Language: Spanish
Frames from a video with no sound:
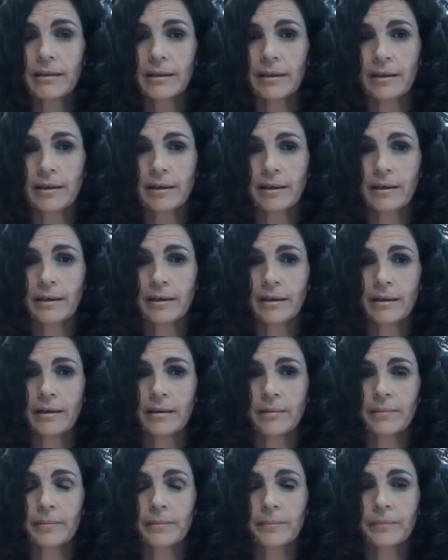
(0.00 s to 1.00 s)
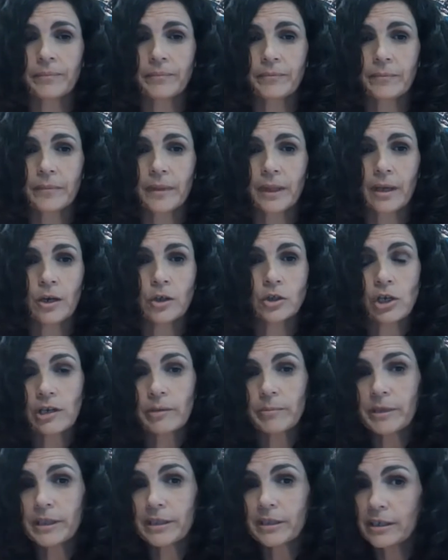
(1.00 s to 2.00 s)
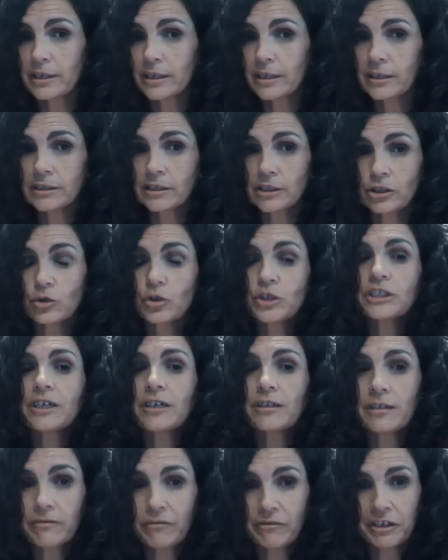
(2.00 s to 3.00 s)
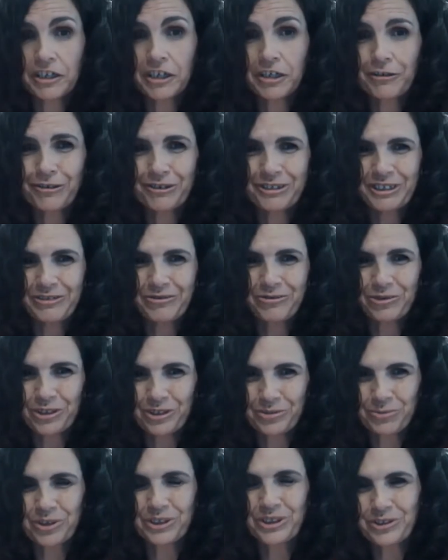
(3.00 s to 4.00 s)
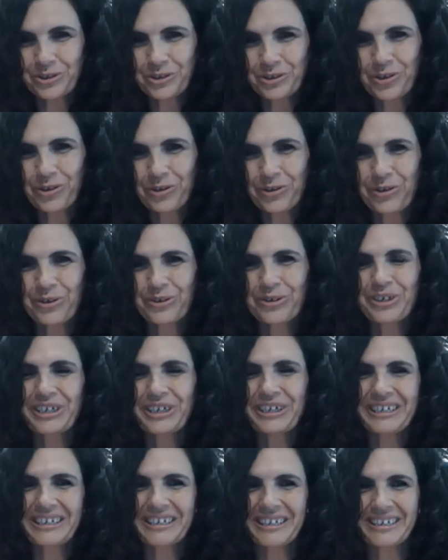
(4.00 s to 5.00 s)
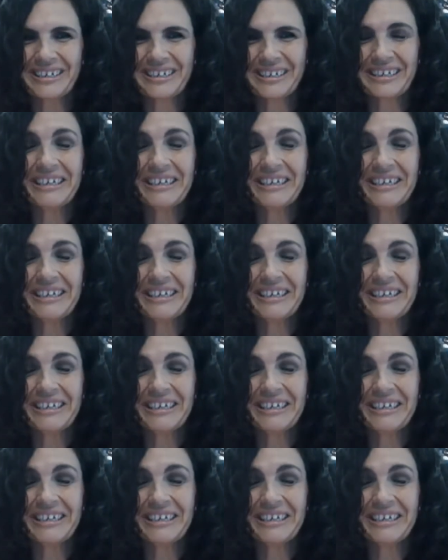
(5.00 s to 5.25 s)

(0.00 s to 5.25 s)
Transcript: Eh, los límites no están definidos, el turismo es todo y,